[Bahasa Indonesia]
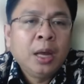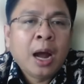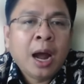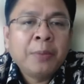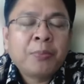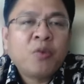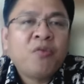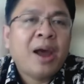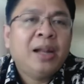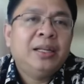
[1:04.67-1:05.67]
high
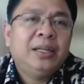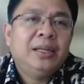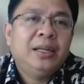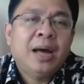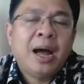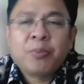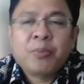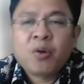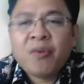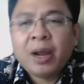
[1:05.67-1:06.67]
profile tadi, high
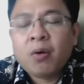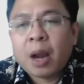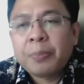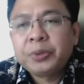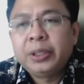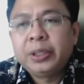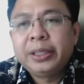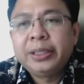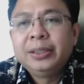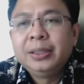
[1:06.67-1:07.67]
profile corruption
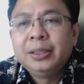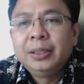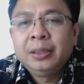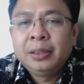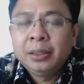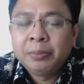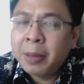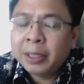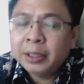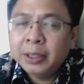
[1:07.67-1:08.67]
ya.
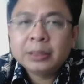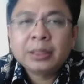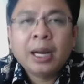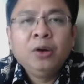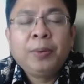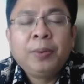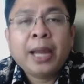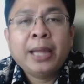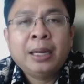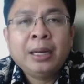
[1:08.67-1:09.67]
Memang tidak selalu
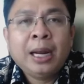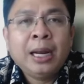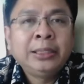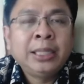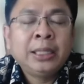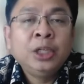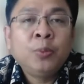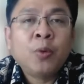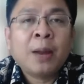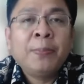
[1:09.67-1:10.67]
berkaitan dengan hajat
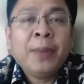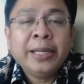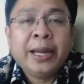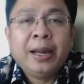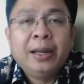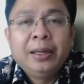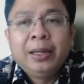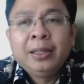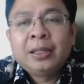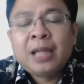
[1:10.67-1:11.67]
hidup orang banyak,
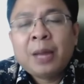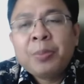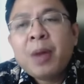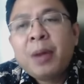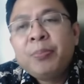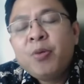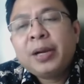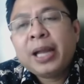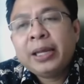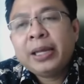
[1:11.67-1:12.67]
tetapi mampu
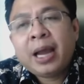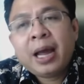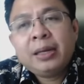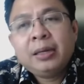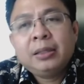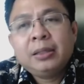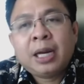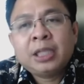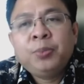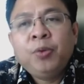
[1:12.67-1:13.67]
menaikkan
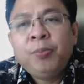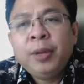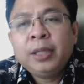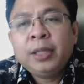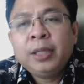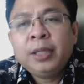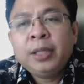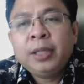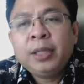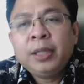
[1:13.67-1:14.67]
trust publik terutama
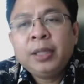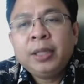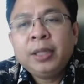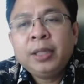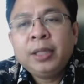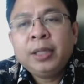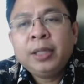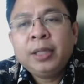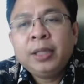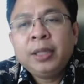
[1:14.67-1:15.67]
kelas menengah
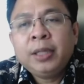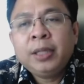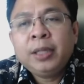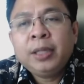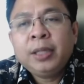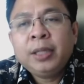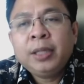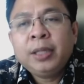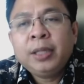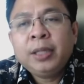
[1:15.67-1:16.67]
terhadap hmm. kejaksaan.